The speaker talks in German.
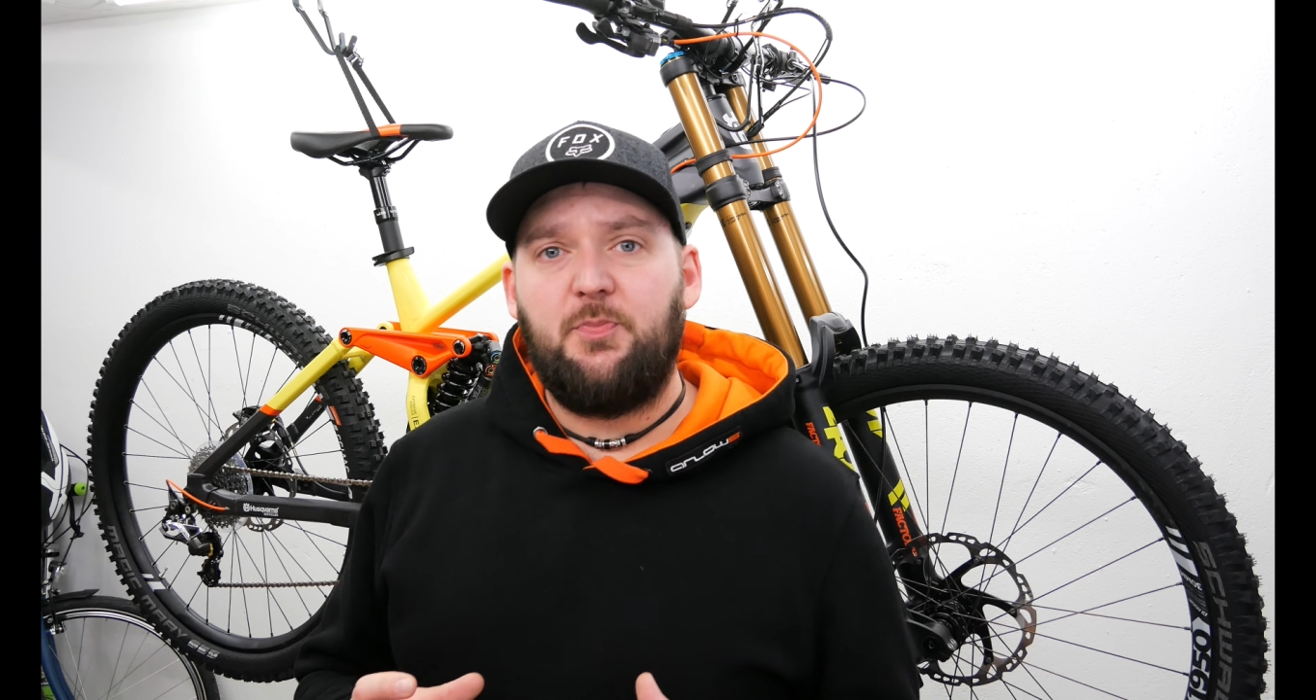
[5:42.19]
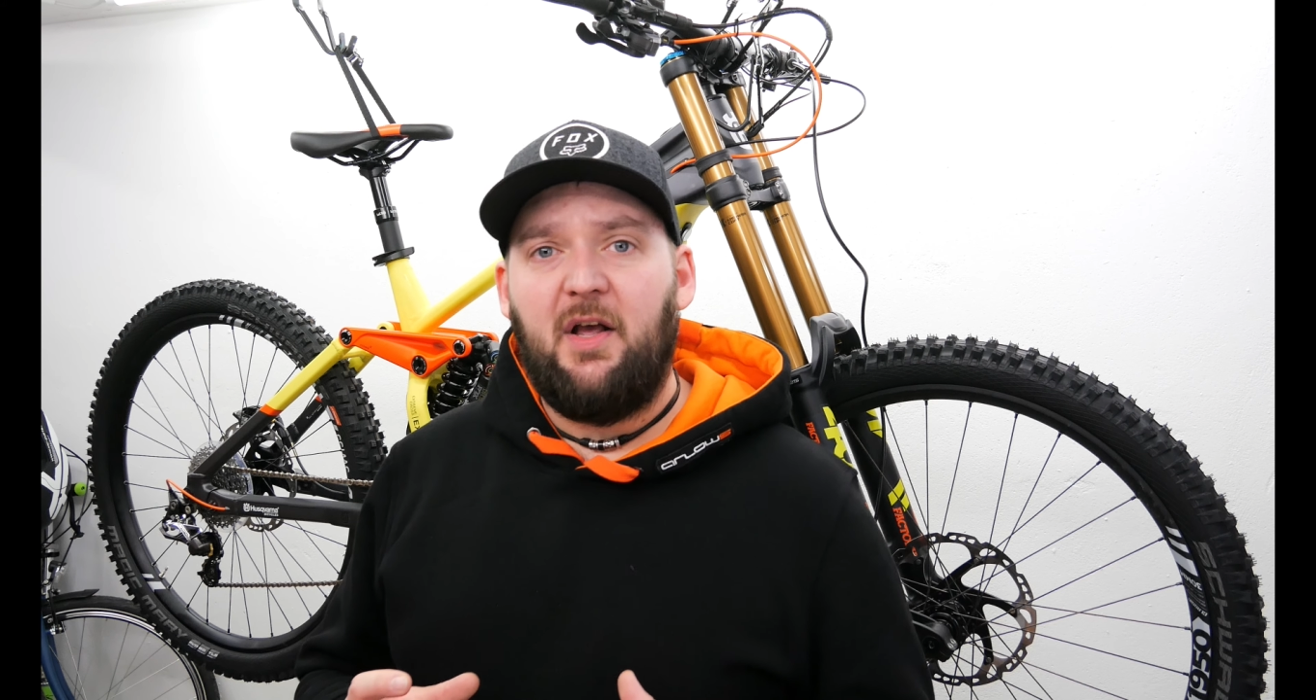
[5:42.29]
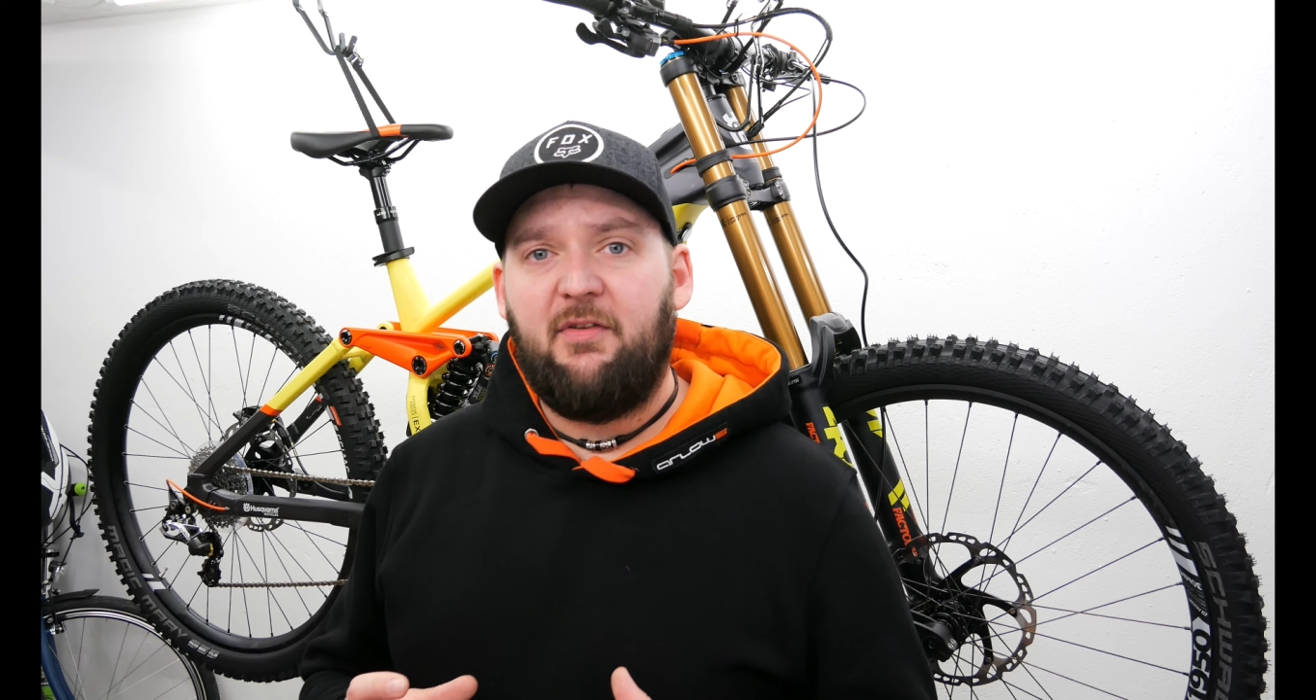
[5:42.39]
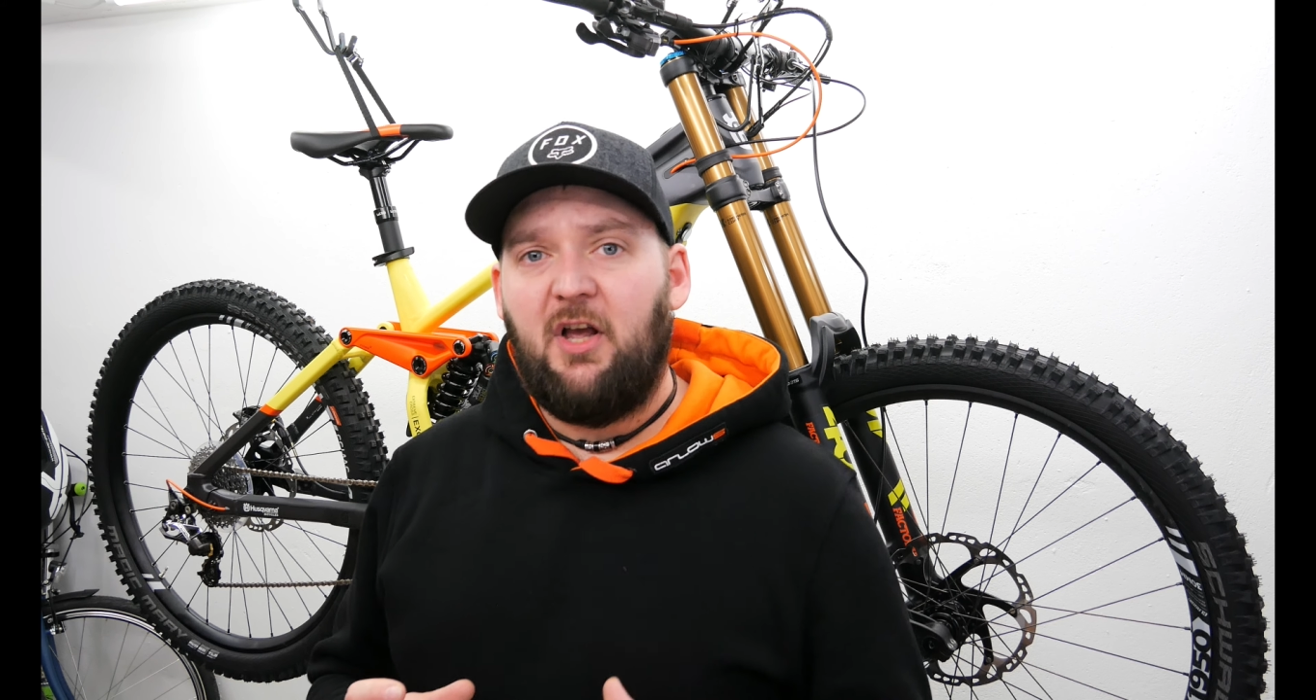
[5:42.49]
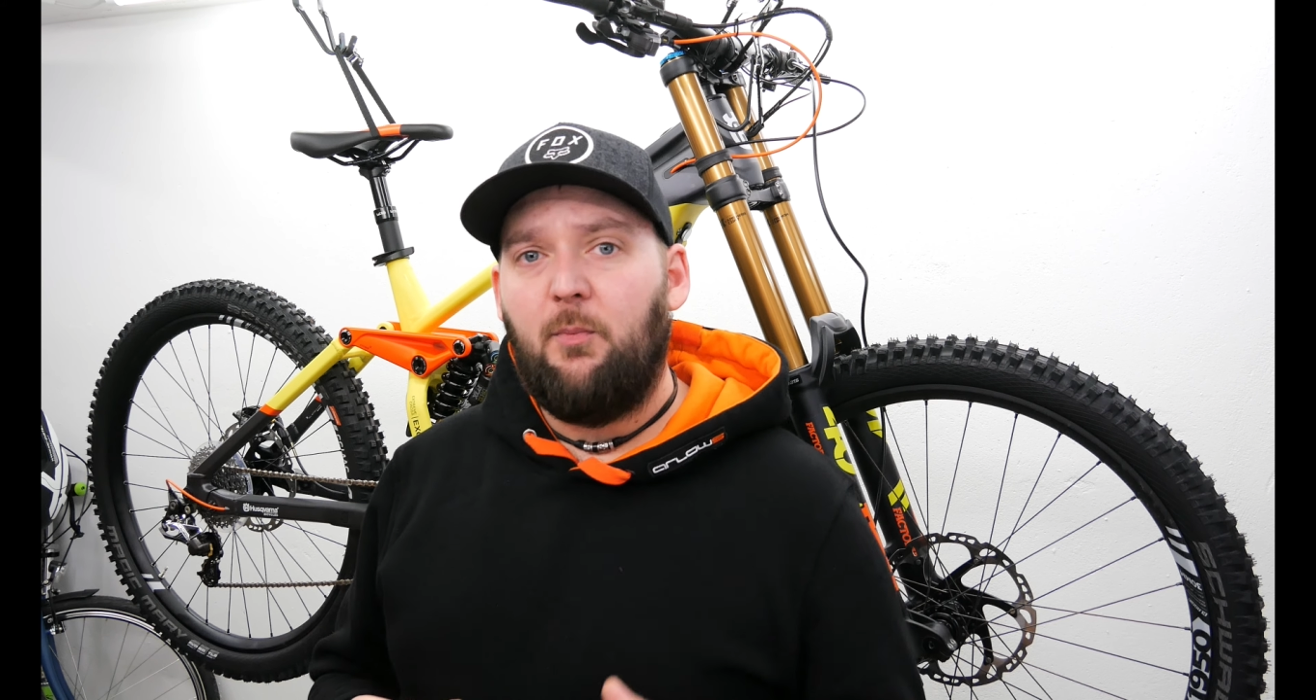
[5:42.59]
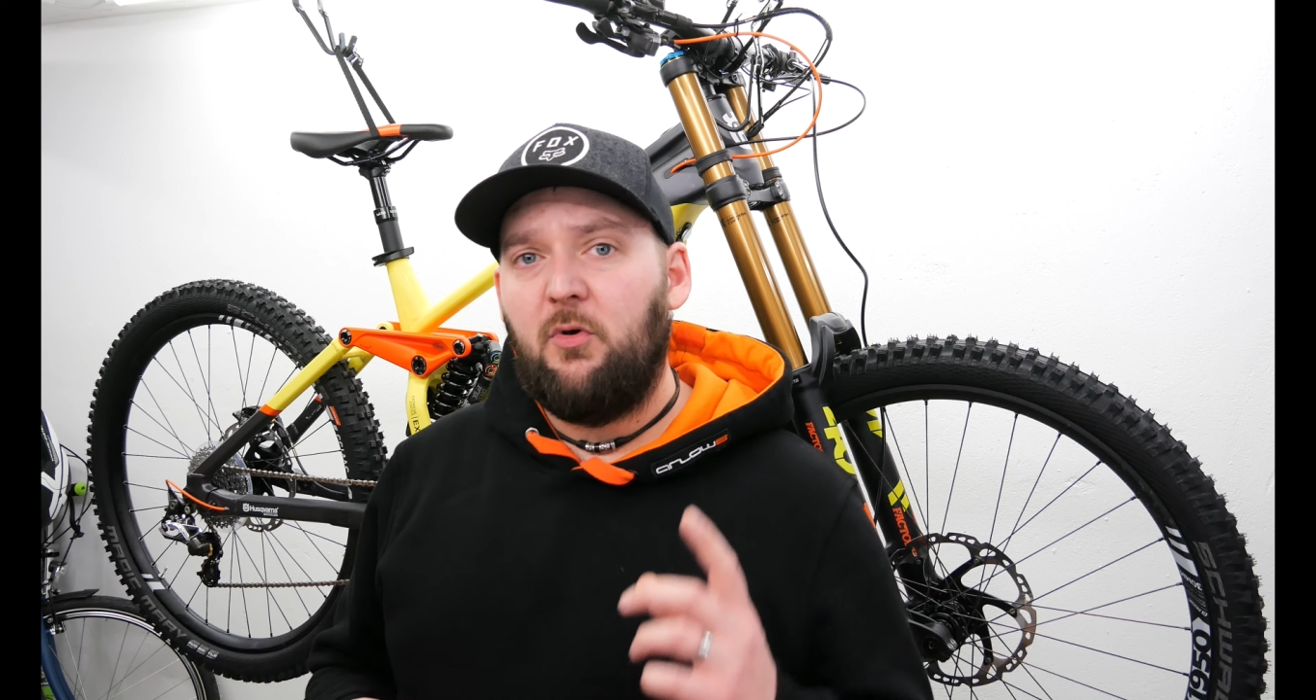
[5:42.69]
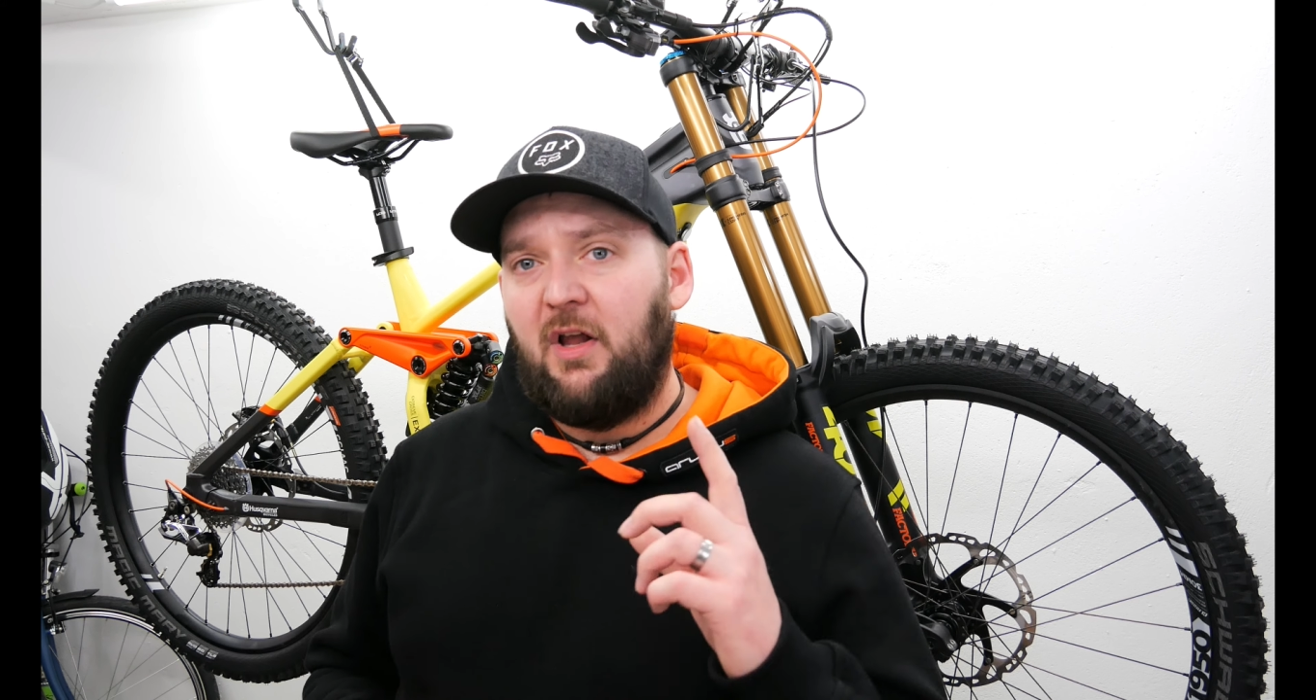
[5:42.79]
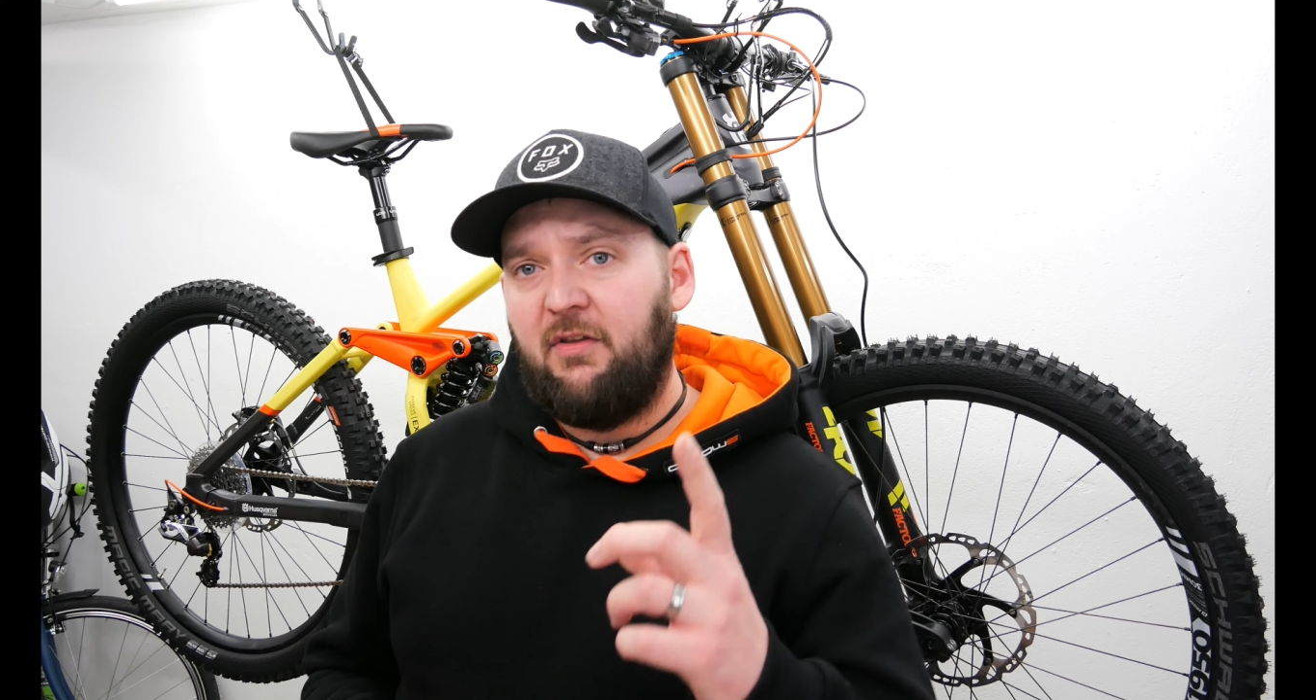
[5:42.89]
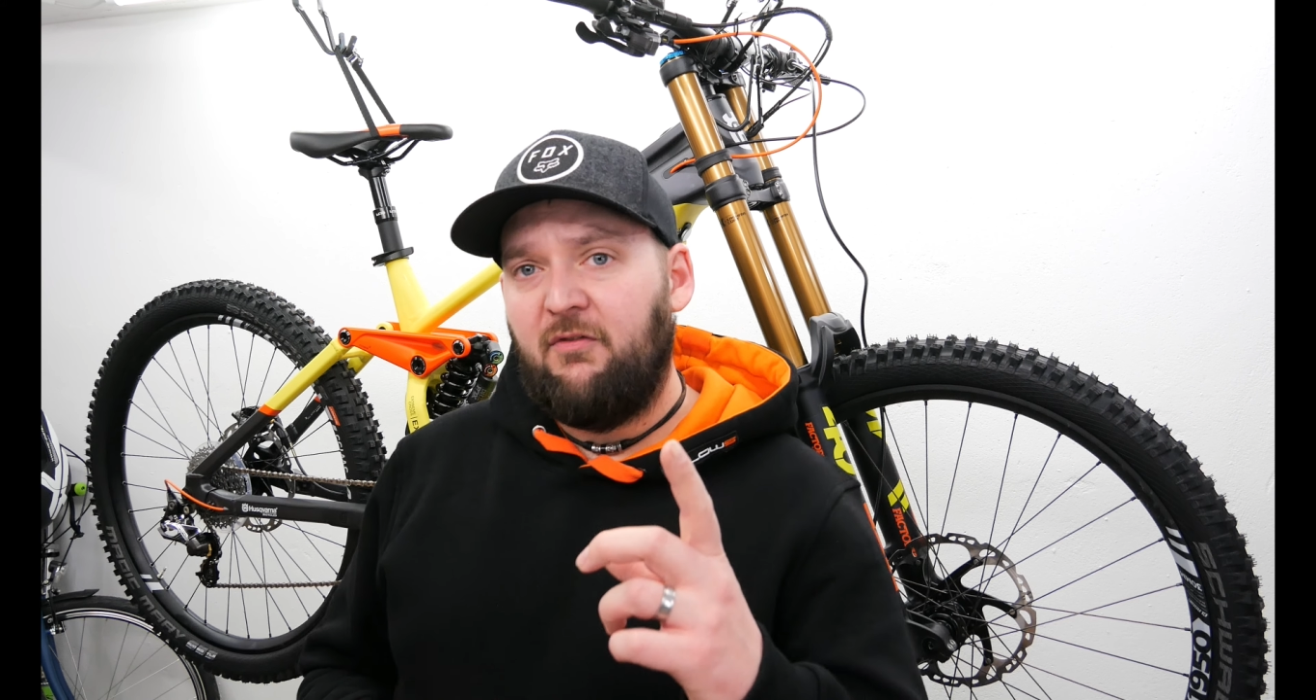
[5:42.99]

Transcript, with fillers: Spaß haben und da